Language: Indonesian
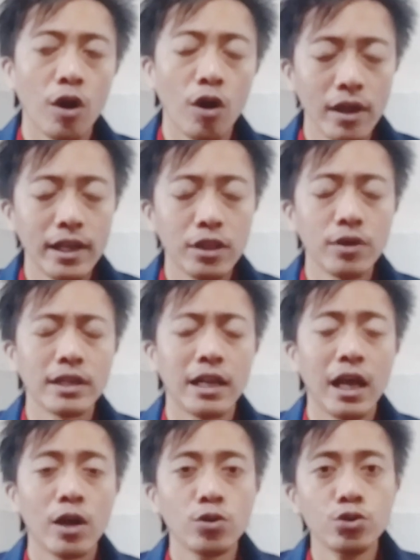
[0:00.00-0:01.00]
Call itu
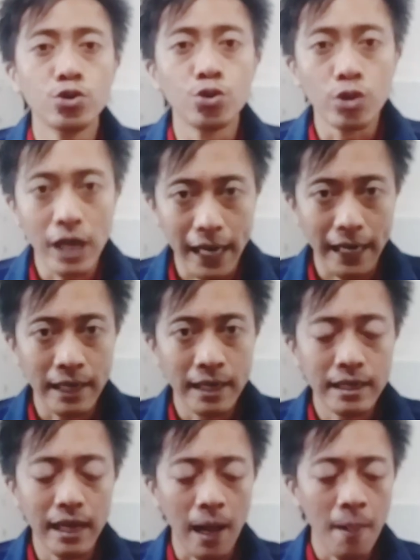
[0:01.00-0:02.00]
adalah kunjungan.
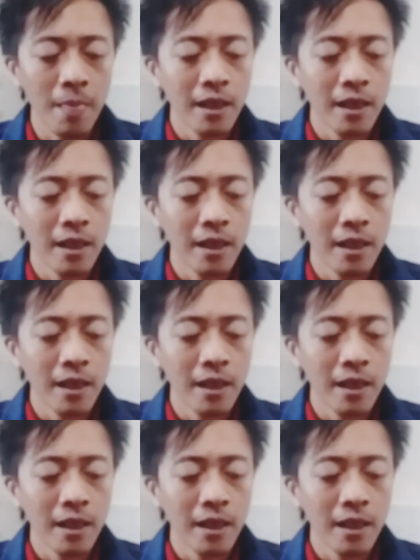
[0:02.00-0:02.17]
Nah,